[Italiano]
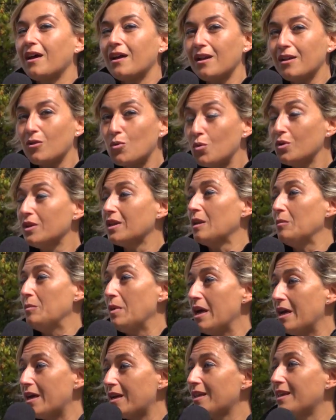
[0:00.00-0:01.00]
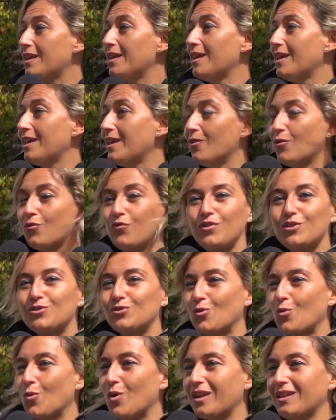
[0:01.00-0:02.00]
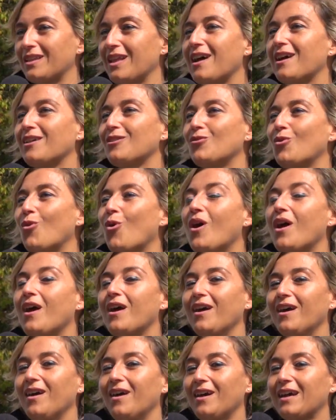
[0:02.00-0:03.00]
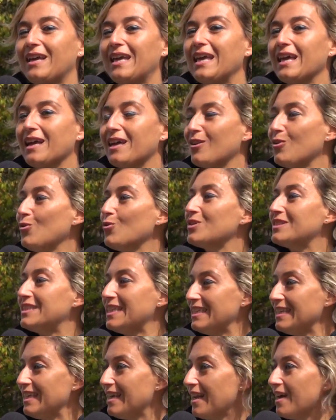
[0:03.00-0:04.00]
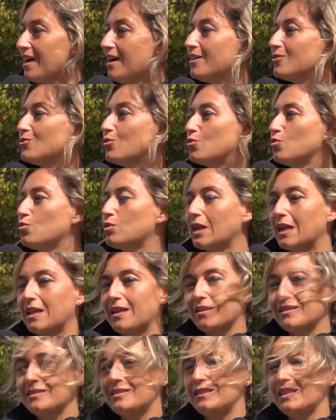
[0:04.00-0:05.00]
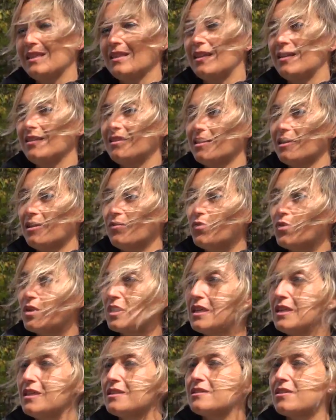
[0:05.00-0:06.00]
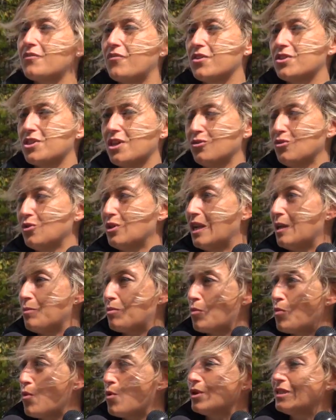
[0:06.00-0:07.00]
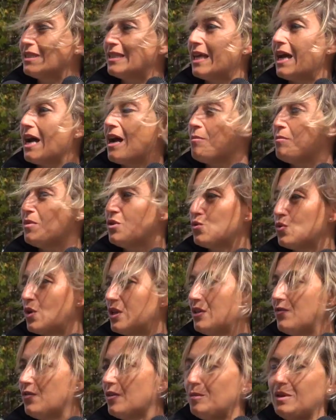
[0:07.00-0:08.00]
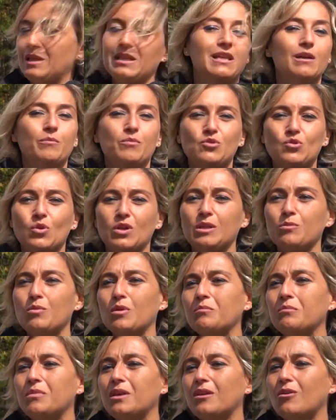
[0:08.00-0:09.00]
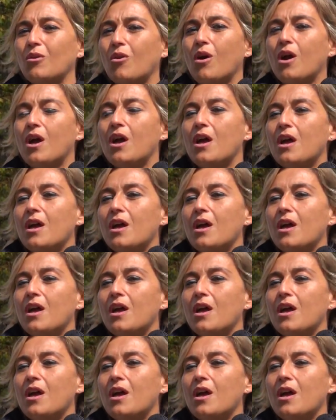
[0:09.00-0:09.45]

Alcuni alberghi eh, ho visto guardando eh, che hanno segnalato tutta la rassegna di Siena Forchizza facendo delle proposte a misura di famiglia, a misura di bambino